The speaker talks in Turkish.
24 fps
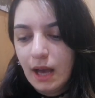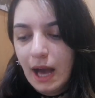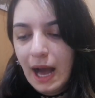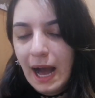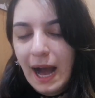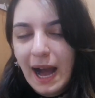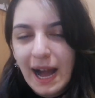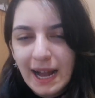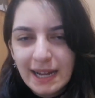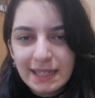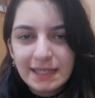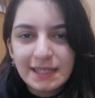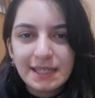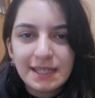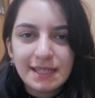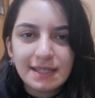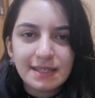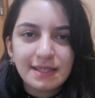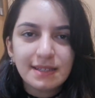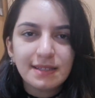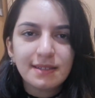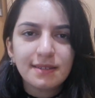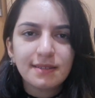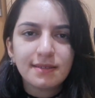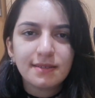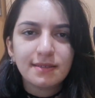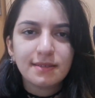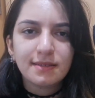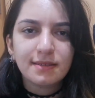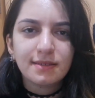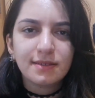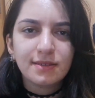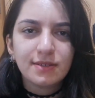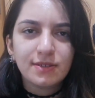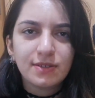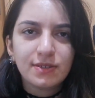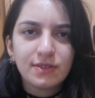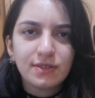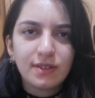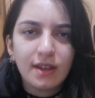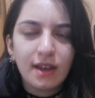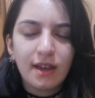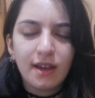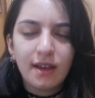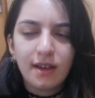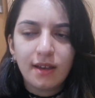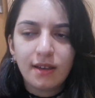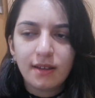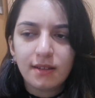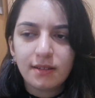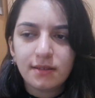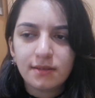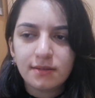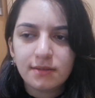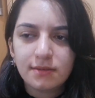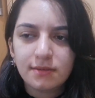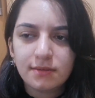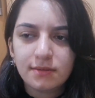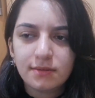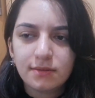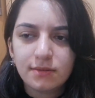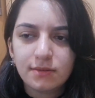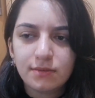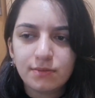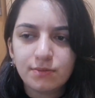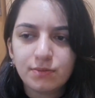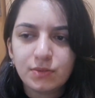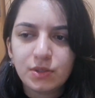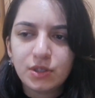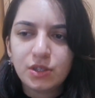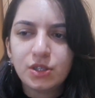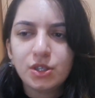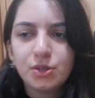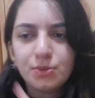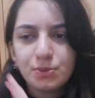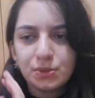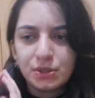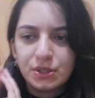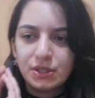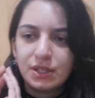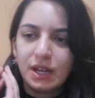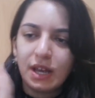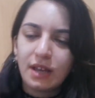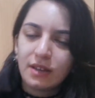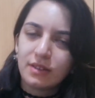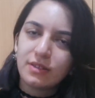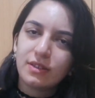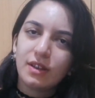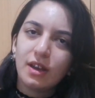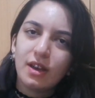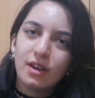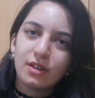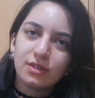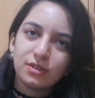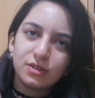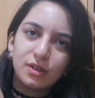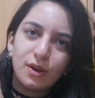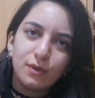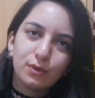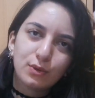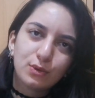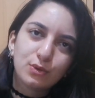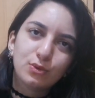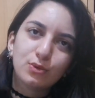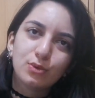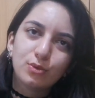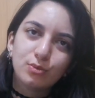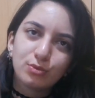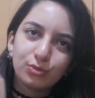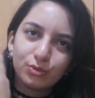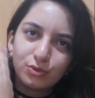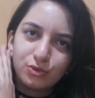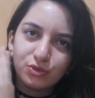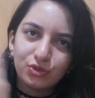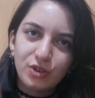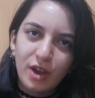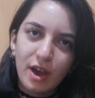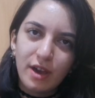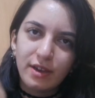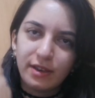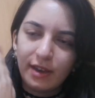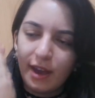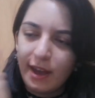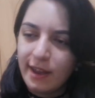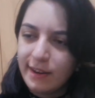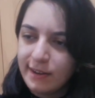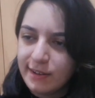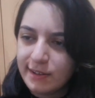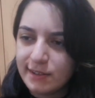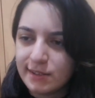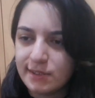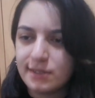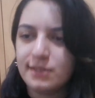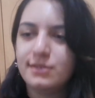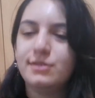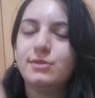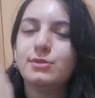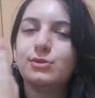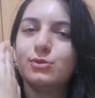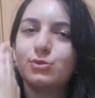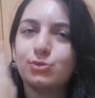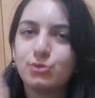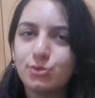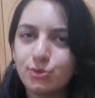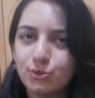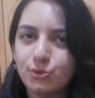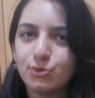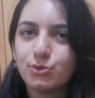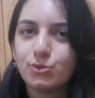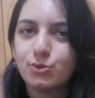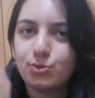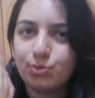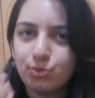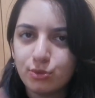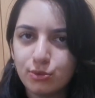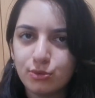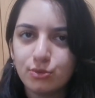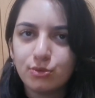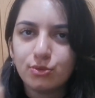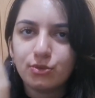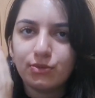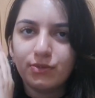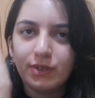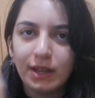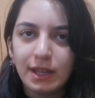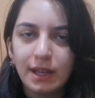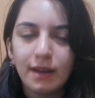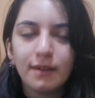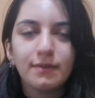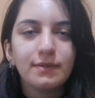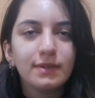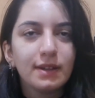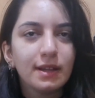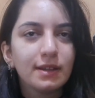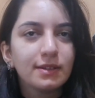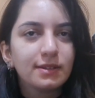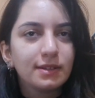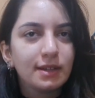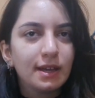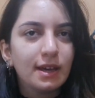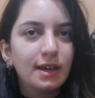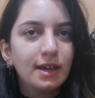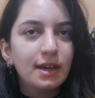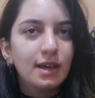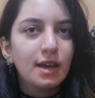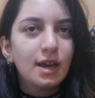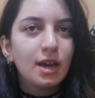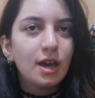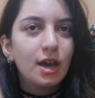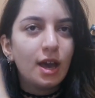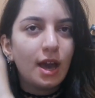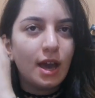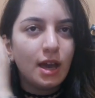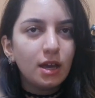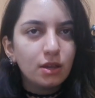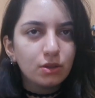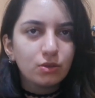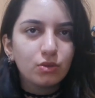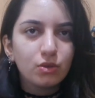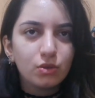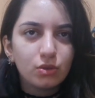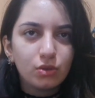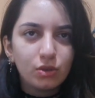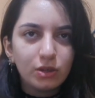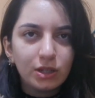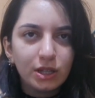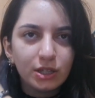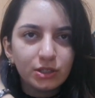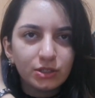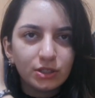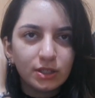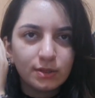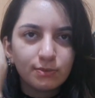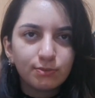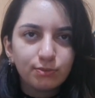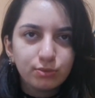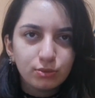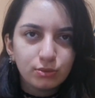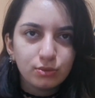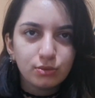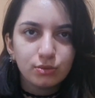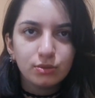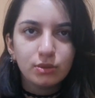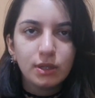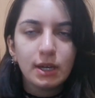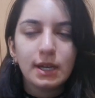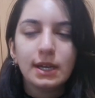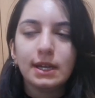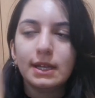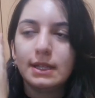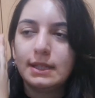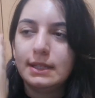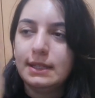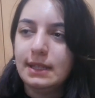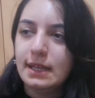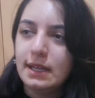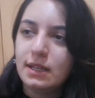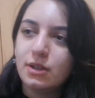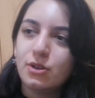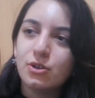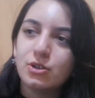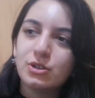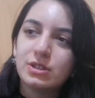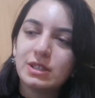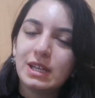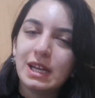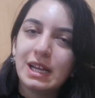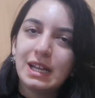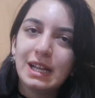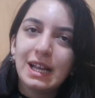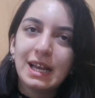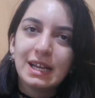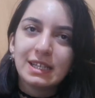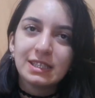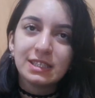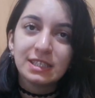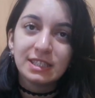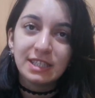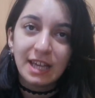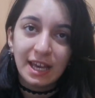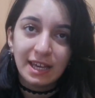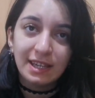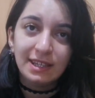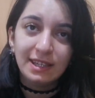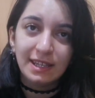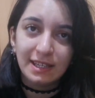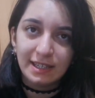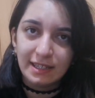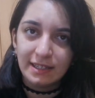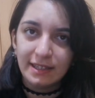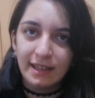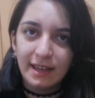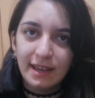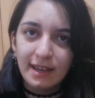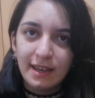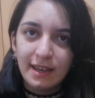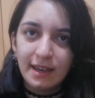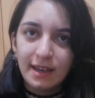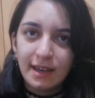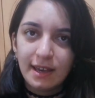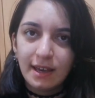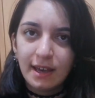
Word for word: herkesin işte kırmızı renkte savunduğumuz şey en iyisidir, şudur, budur falan filan diye en doğru olan şey budur diye gösterilen şey yerine